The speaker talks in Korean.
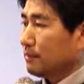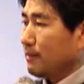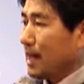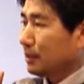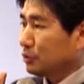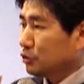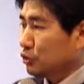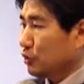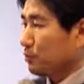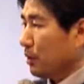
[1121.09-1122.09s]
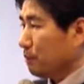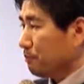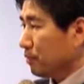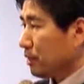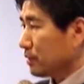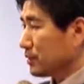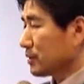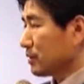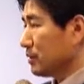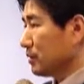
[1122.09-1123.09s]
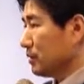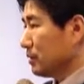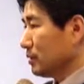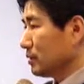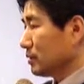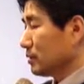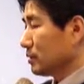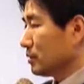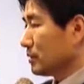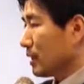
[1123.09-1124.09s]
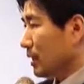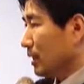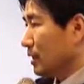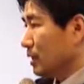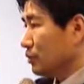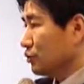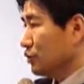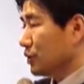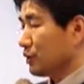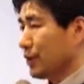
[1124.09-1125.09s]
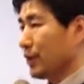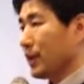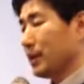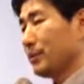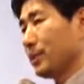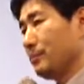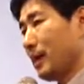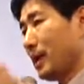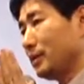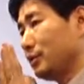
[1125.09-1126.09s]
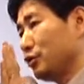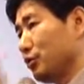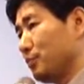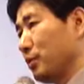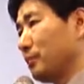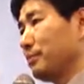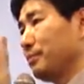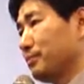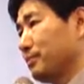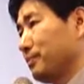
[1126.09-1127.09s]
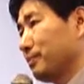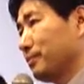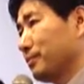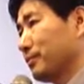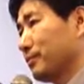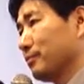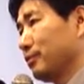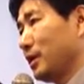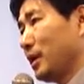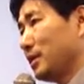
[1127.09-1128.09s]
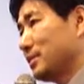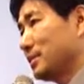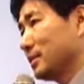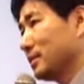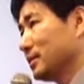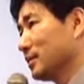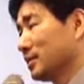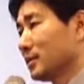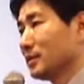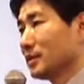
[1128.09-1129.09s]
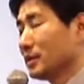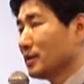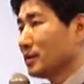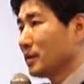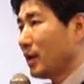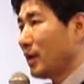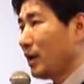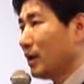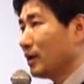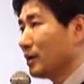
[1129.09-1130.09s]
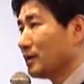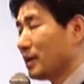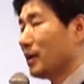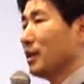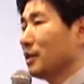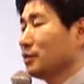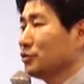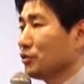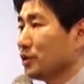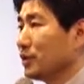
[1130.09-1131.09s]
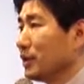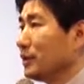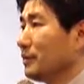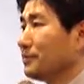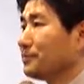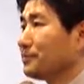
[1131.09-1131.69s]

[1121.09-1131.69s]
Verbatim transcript: 많은 율법 플러스 사랑하라를 주신 거예요? 아니면 많은 율법 vs 대 사랑하라를 주신 거예요?